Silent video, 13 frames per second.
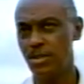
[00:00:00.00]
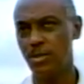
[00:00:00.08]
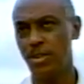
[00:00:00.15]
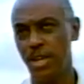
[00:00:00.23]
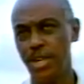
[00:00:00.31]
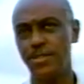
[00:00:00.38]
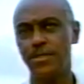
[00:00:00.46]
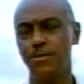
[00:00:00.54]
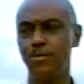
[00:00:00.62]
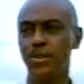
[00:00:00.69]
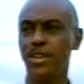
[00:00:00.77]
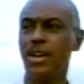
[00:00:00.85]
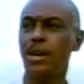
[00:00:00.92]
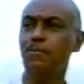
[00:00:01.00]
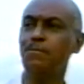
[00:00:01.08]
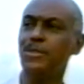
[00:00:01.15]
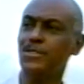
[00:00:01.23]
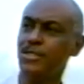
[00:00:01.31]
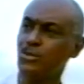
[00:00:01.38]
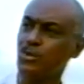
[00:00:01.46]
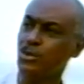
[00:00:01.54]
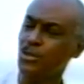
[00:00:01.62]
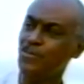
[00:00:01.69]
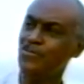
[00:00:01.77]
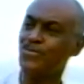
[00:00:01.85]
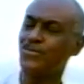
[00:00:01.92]
Lisolete foi quem
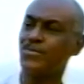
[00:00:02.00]
apresentou